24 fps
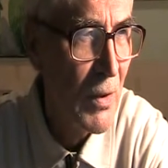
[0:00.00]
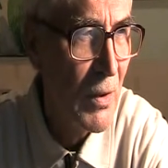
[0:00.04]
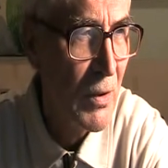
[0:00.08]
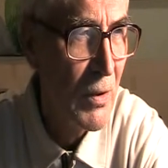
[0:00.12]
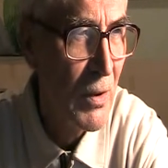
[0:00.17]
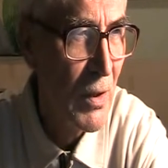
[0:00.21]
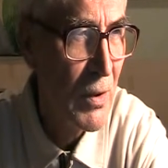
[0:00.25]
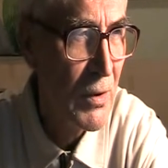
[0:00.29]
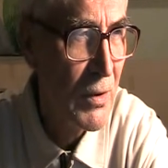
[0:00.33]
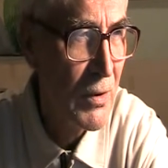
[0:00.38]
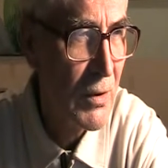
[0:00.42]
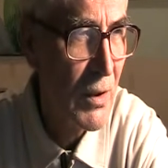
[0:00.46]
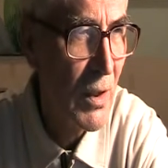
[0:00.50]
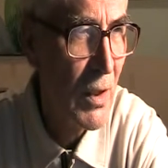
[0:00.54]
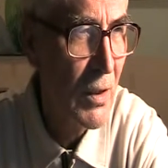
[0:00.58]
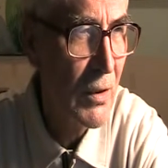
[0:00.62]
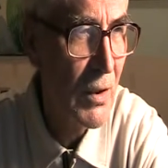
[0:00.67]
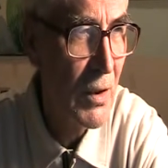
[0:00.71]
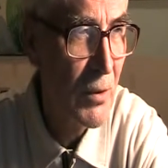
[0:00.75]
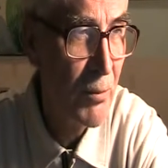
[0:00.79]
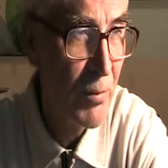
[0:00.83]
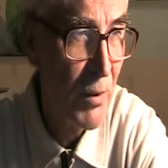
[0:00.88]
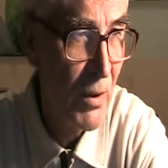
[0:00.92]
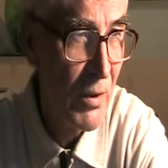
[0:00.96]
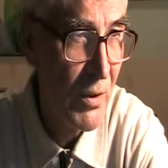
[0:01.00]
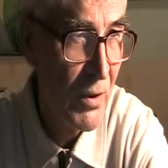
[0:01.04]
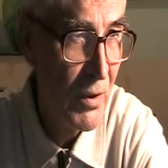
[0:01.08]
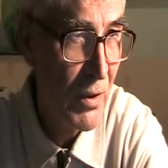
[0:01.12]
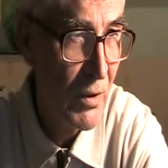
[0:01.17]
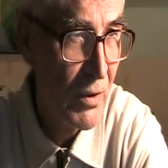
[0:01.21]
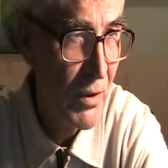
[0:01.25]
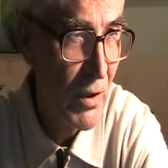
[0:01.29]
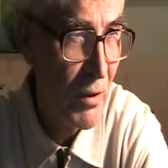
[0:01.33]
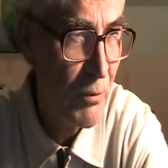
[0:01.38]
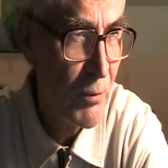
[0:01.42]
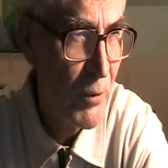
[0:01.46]
я знал, она прилетала
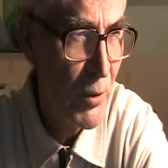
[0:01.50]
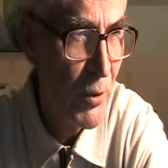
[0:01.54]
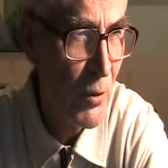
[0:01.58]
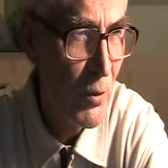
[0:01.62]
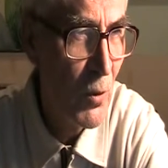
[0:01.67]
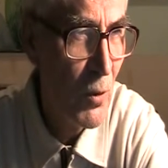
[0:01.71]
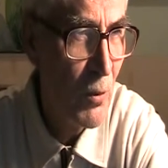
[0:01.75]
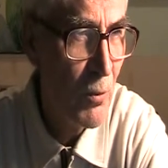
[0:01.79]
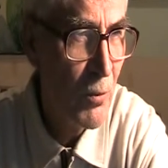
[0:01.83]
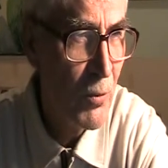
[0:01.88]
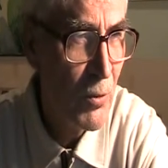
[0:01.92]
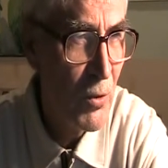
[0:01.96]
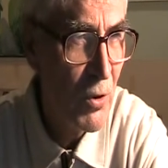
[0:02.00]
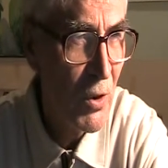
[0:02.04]
ко мою комнату,